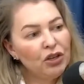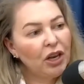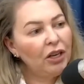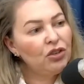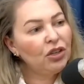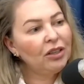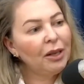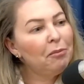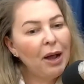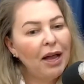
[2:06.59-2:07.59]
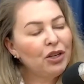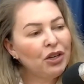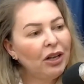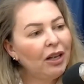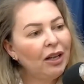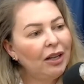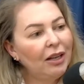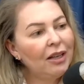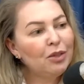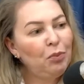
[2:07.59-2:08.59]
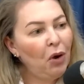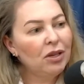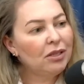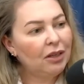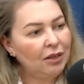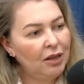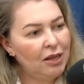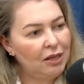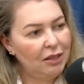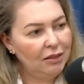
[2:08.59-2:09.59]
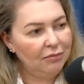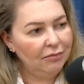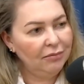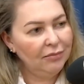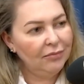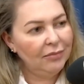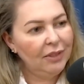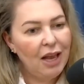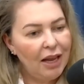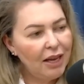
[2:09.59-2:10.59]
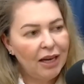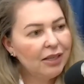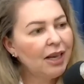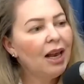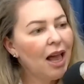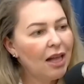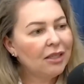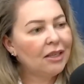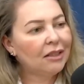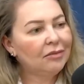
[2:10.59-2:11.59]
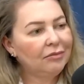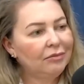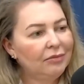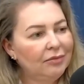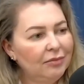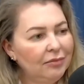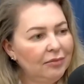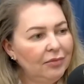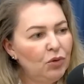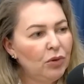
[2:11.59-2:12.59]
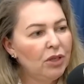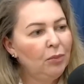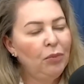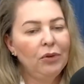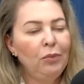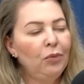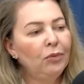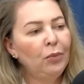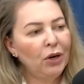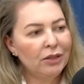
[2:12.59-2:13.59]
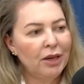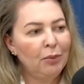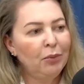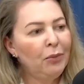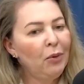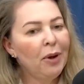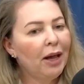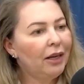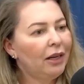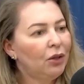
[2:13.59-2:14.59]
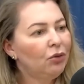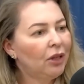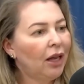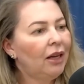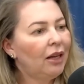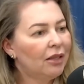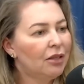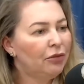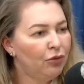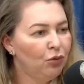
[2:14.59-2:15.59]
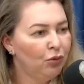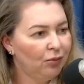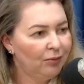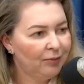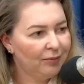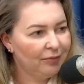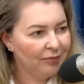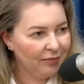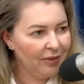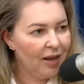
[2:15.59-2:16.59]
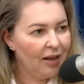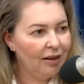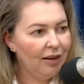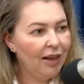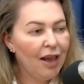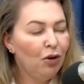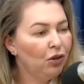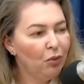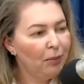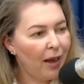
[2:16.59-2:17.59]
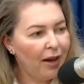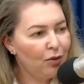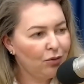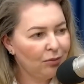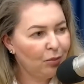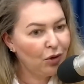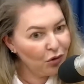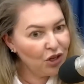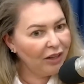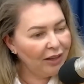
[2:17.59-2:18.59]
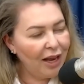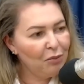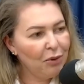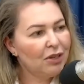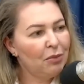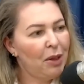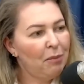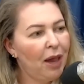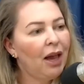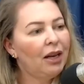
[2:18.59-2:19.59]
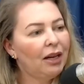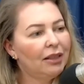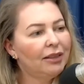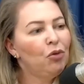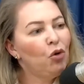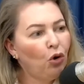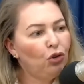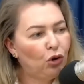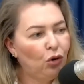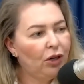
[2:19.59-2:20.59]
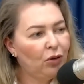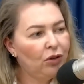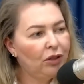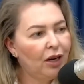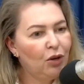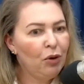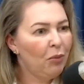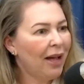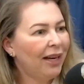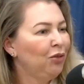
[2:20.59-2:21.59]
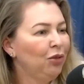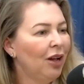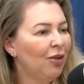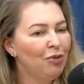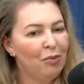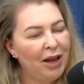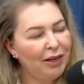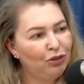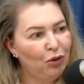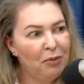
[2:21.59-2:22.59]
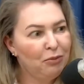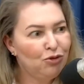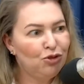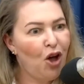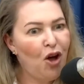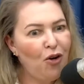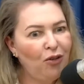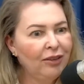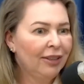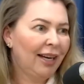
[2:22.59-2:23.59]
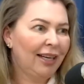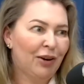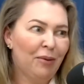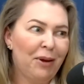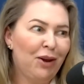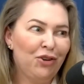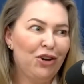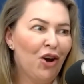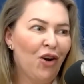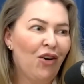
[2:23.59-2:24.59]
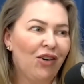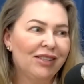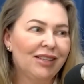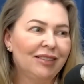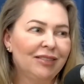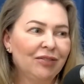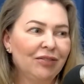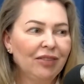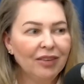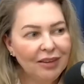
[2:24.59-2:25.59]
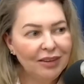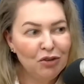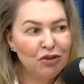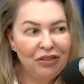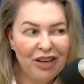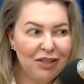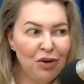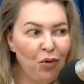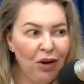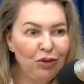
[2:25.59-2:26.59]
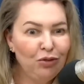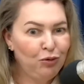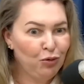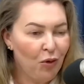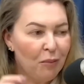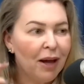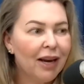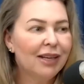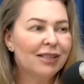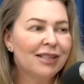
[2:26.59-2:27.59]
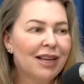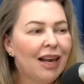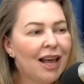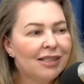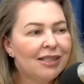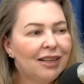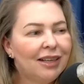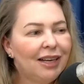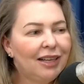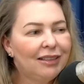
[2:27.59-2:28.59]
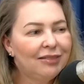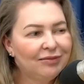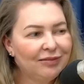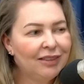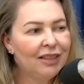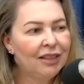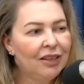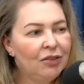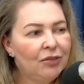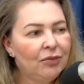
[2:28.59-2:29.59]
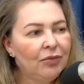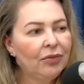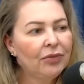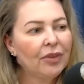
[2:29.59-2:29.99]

gente que tem baixa resposta a ele. Uhum. E aí ele se alastra. Ah, tipo assim, sim. assim, por exemplo, meu marido tem esse fungo, uhum. né? eu não pego, porque eu já tenho, mas a minha pele, ela Sim. tem um controle contra ele. O meu marido uhum. não, meu marido toma muito sol, ele tem uma pele oleosa. Hum, então de vez em quando o fungo aparece e se alastra nele, sim, entendeu? Sim. Porque